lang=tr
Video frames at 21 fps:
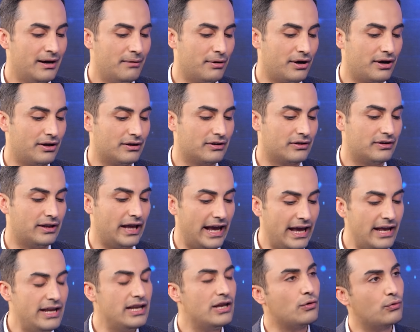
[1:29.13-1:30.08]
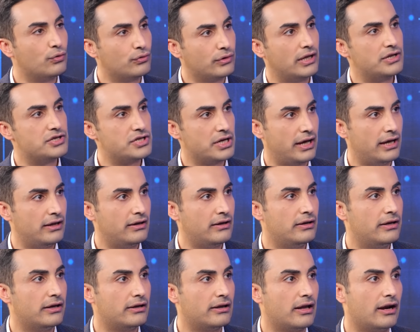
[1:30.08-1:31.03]
bakıldığında en iyi kutlanacak
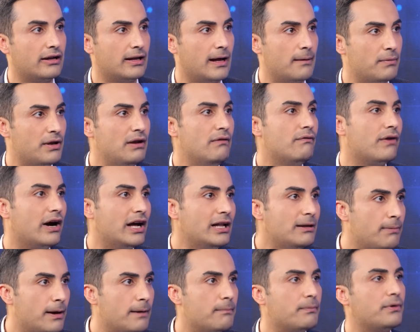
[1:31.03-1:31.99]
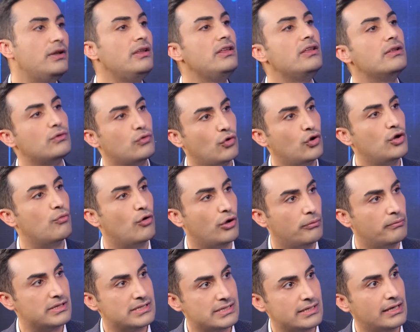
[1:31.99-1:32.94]
etkinliklerden biri White Paper'ın yıl dönümü
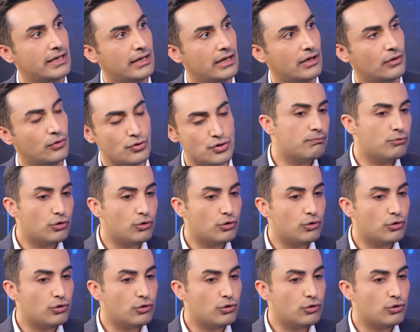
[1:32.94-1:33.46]
olması gerekiyor.